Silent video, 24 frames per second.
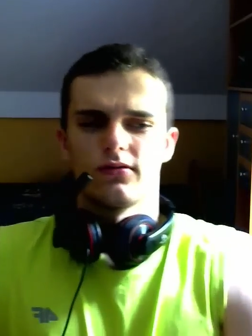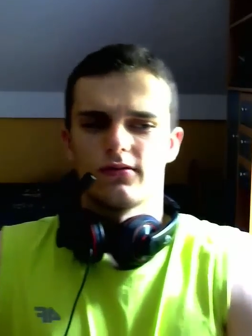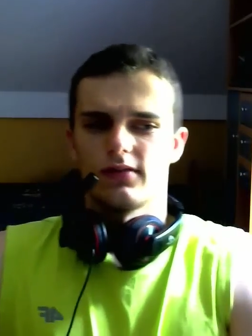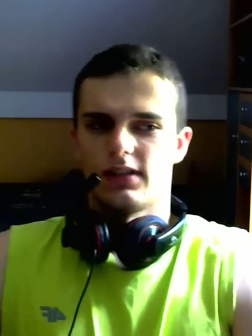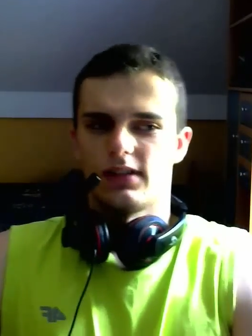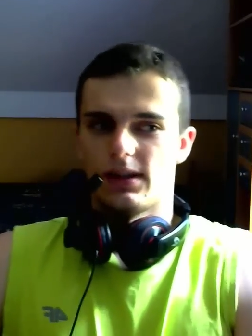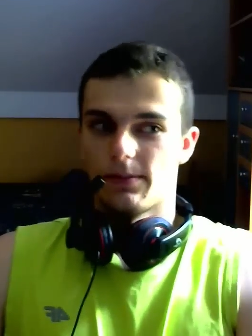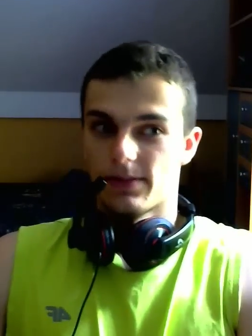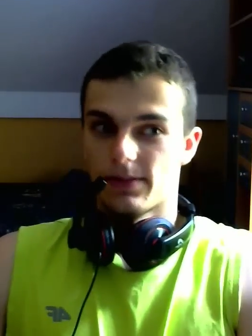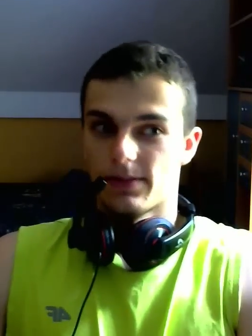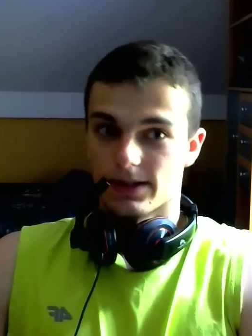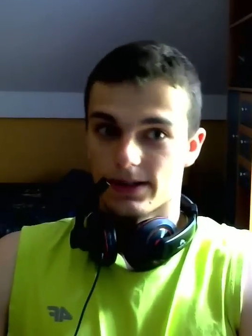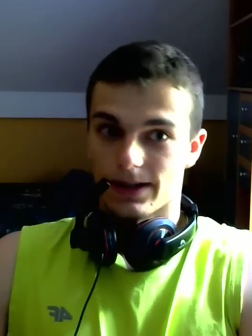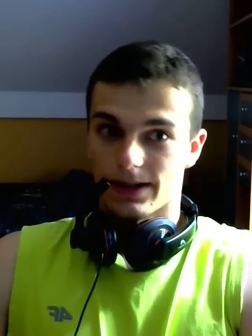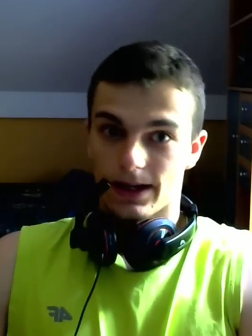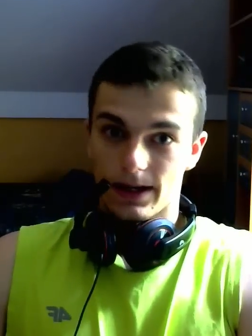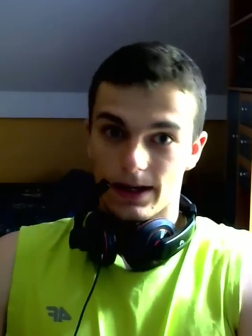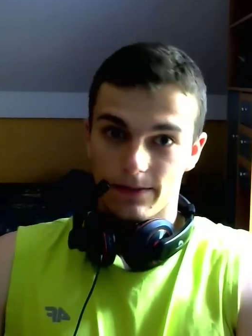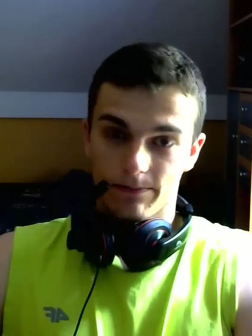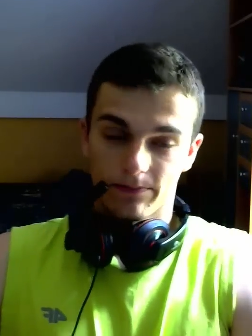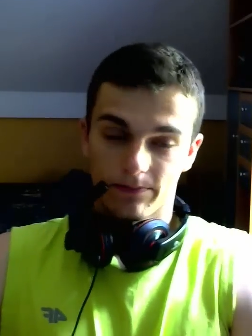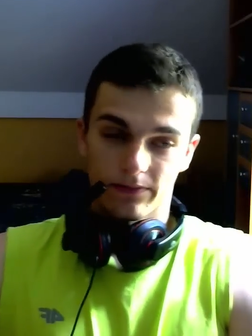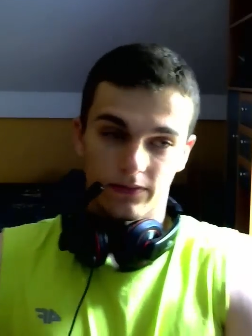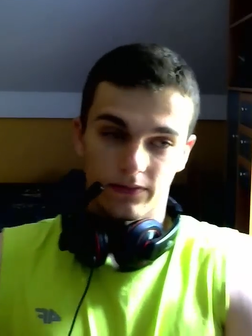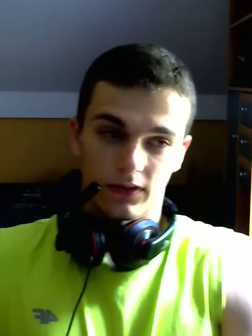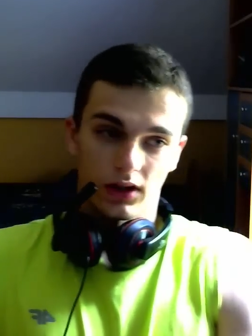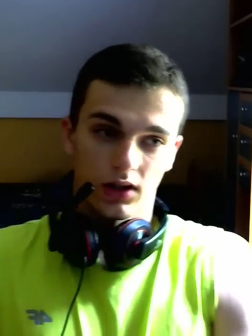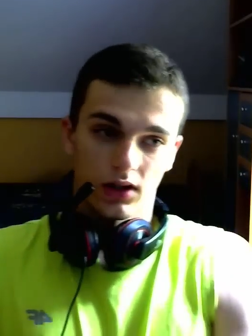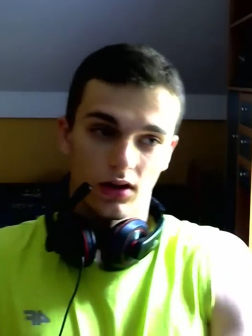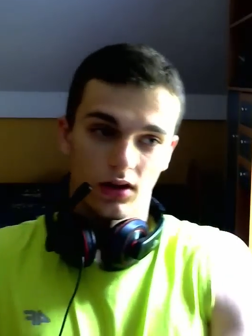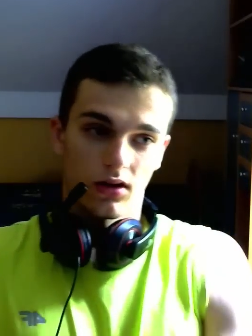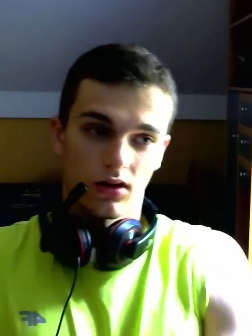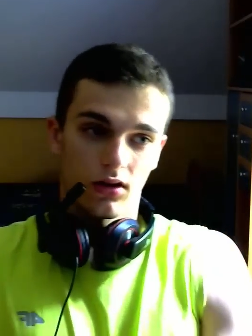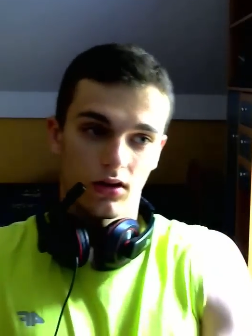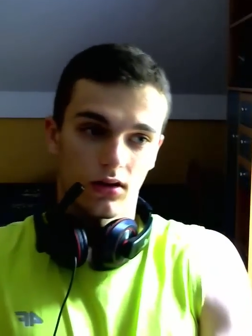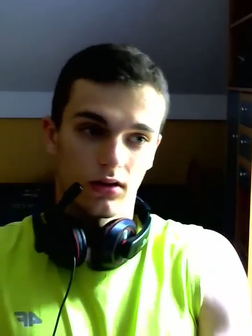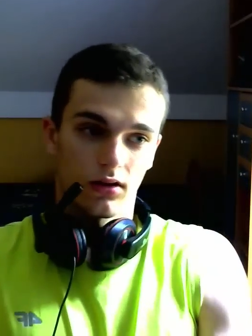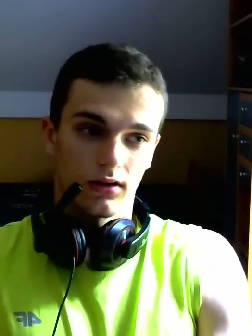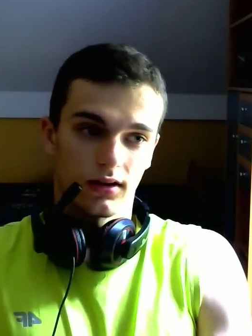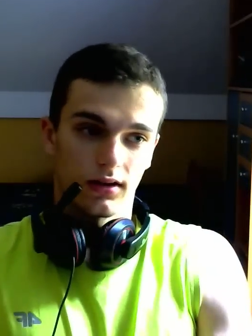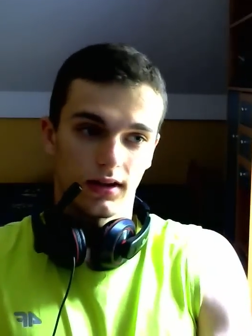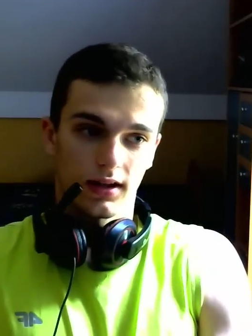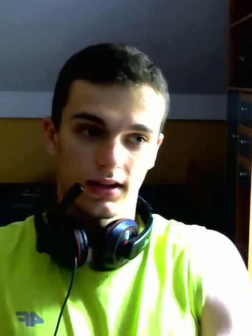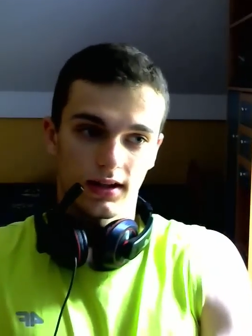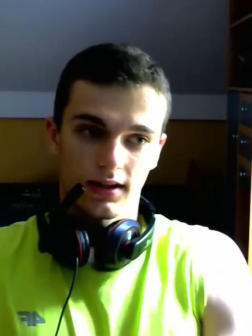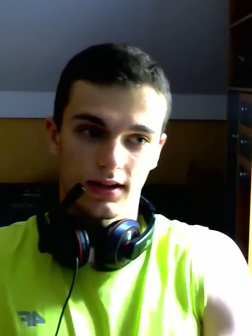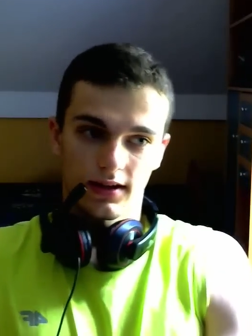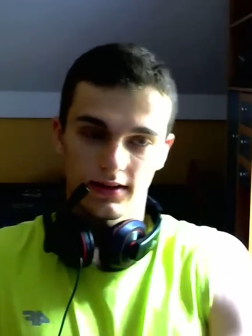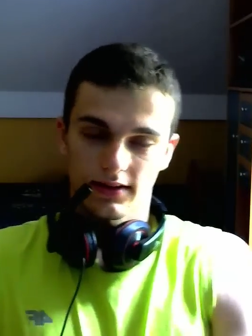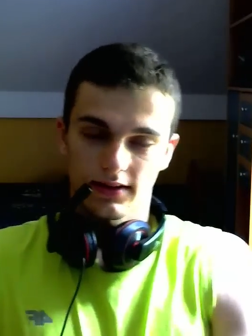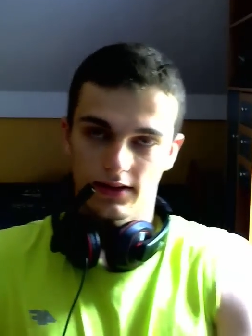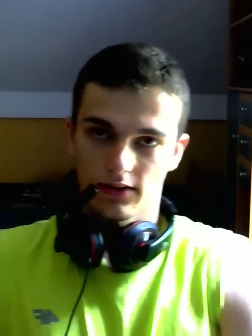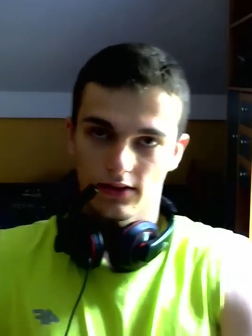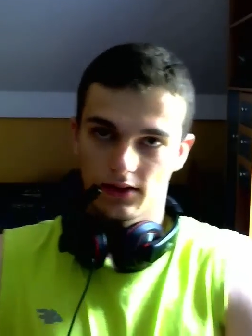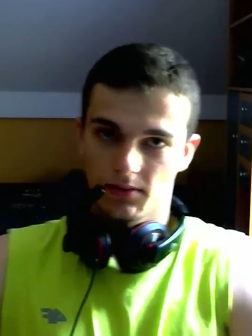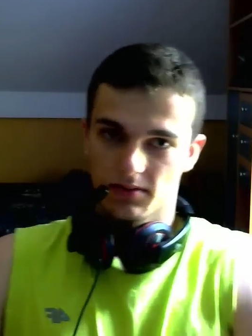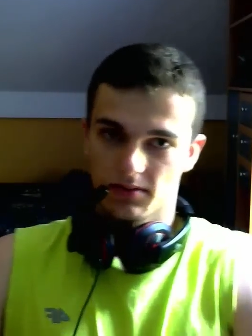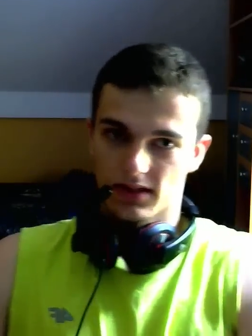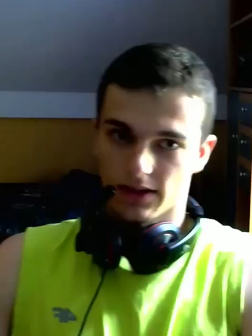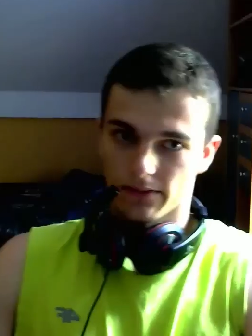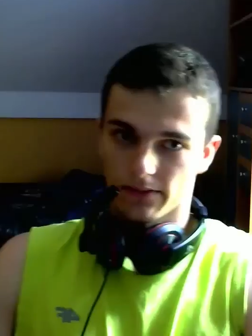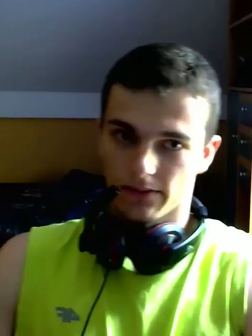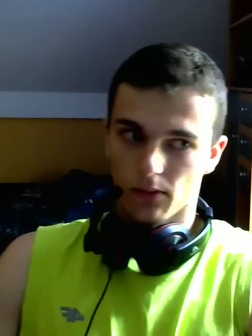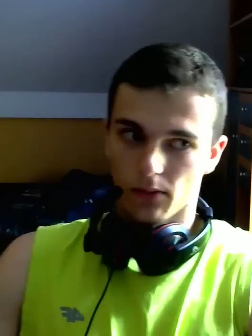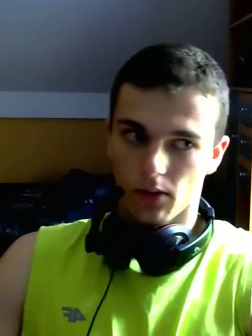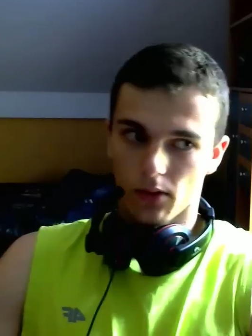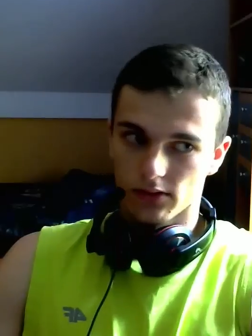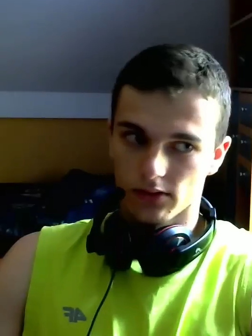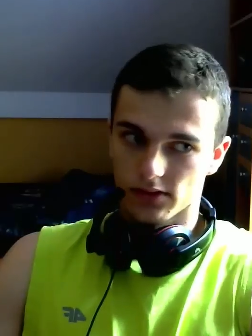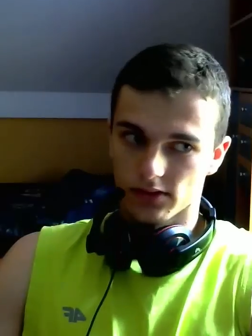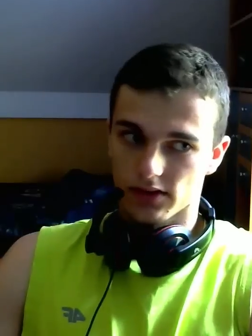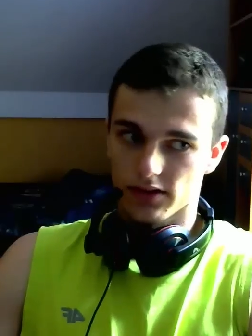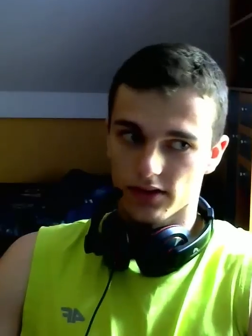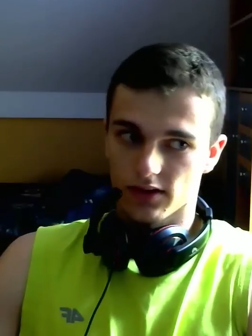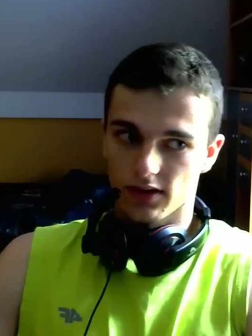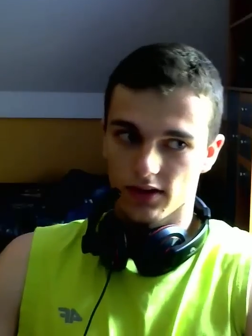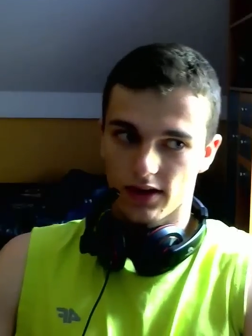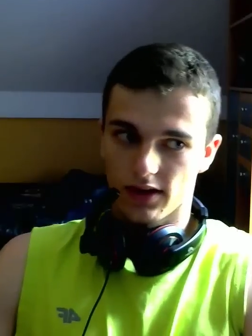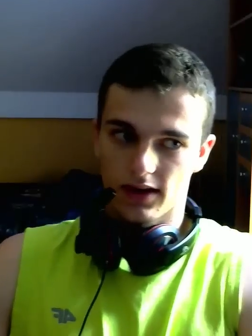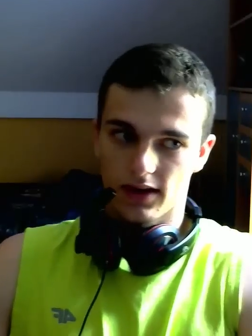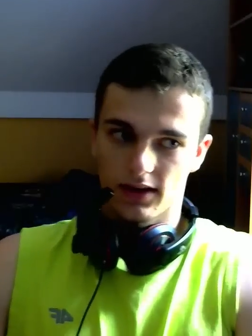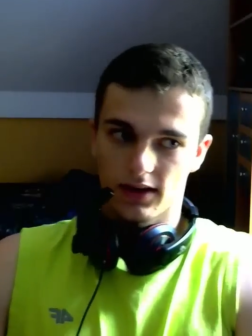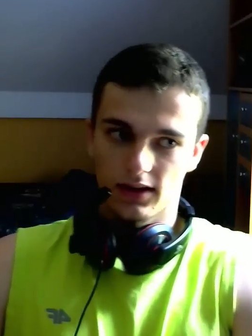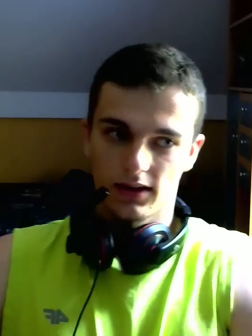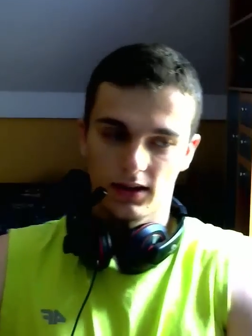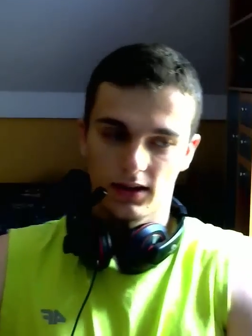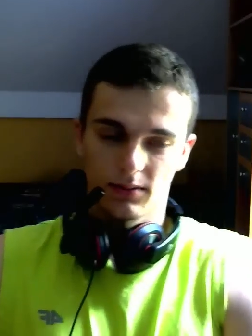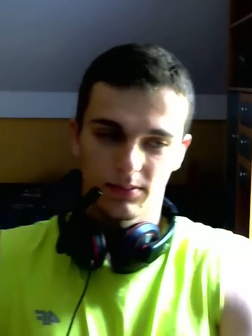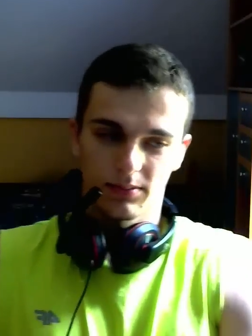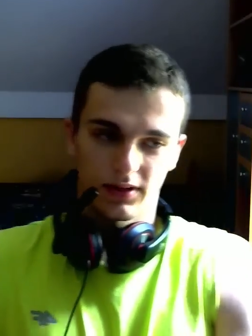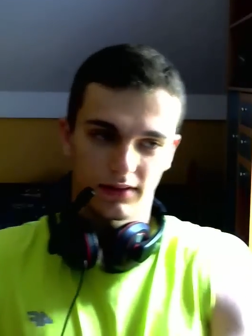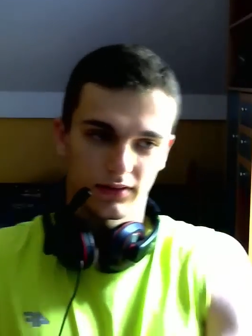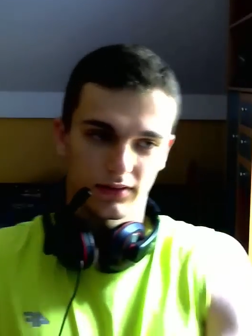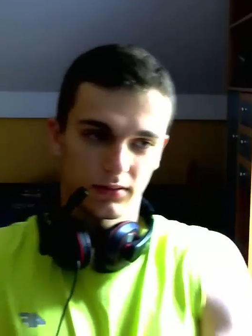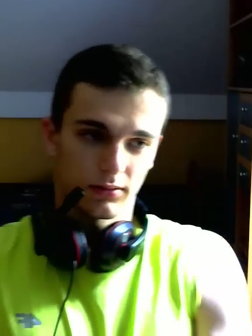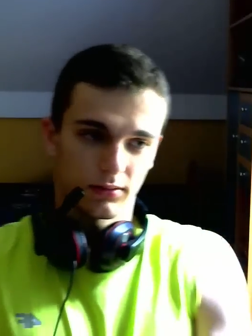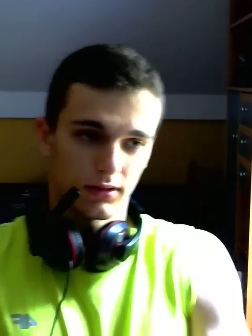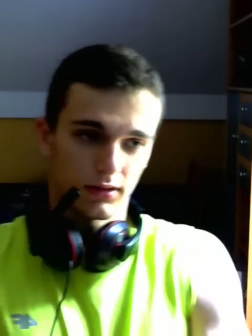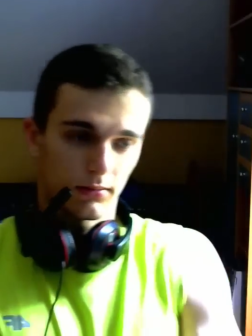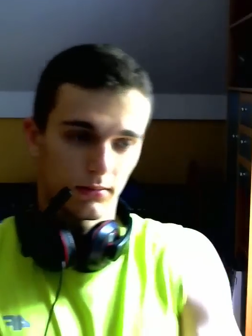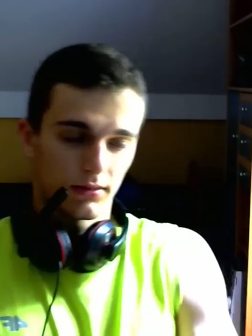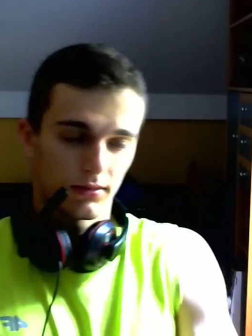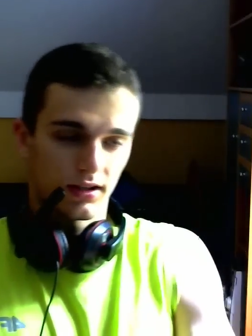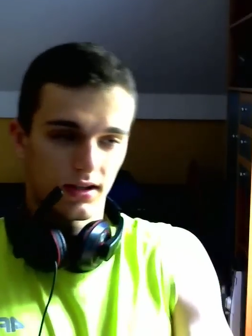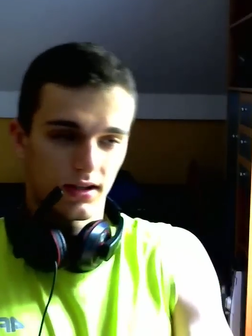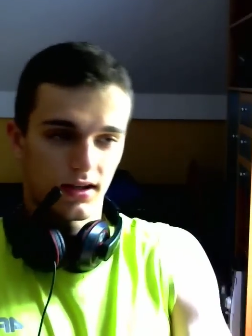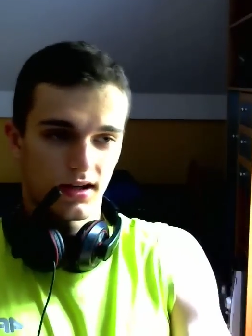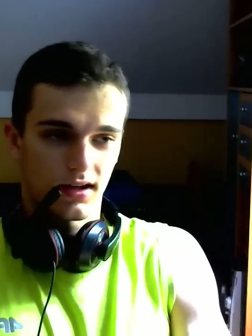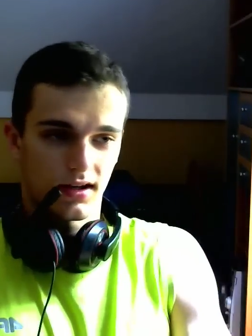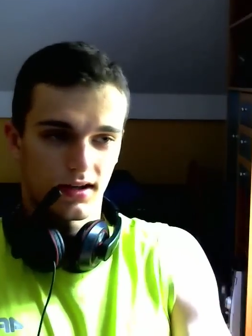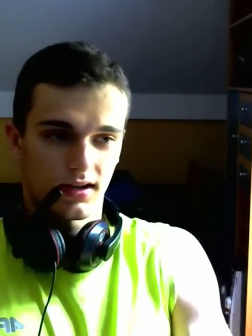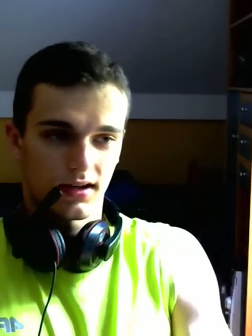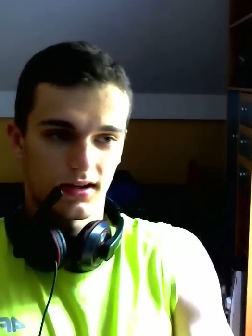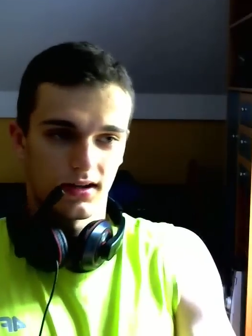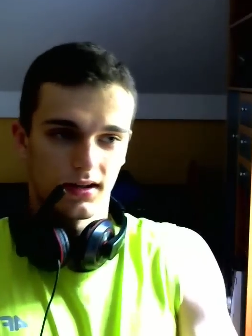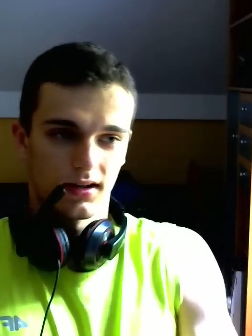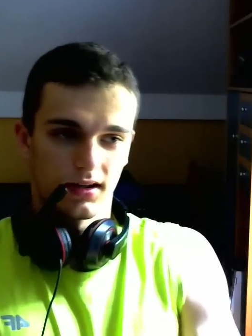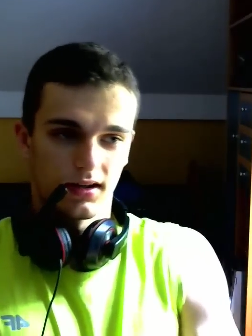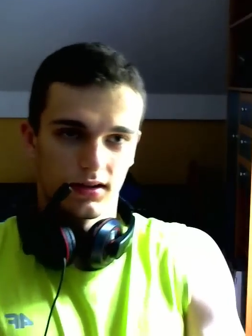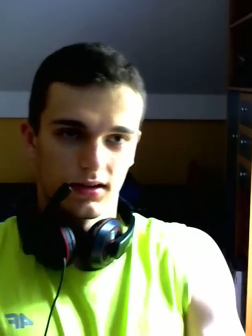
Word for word: lipca do 11 lipca włącznie i prawdopodobnie jak